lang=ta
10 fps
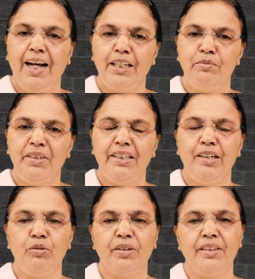
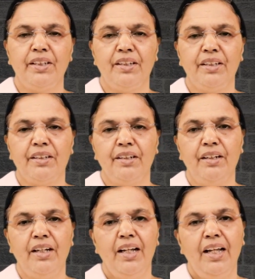ஆன்மீக குழந்தைகளுக்கு
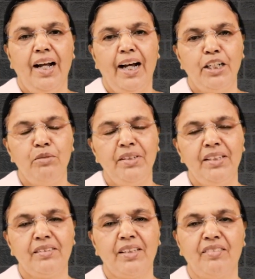
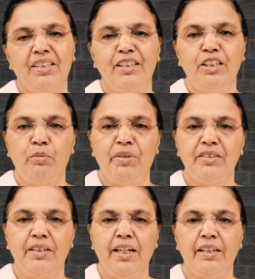ஆன்மீக தந்தையின்
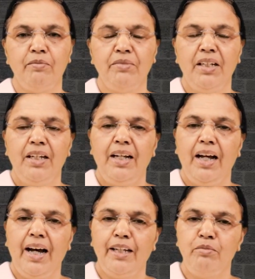நமஸ்காரம்
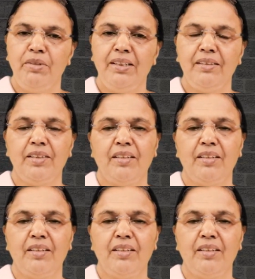ஆன்மீக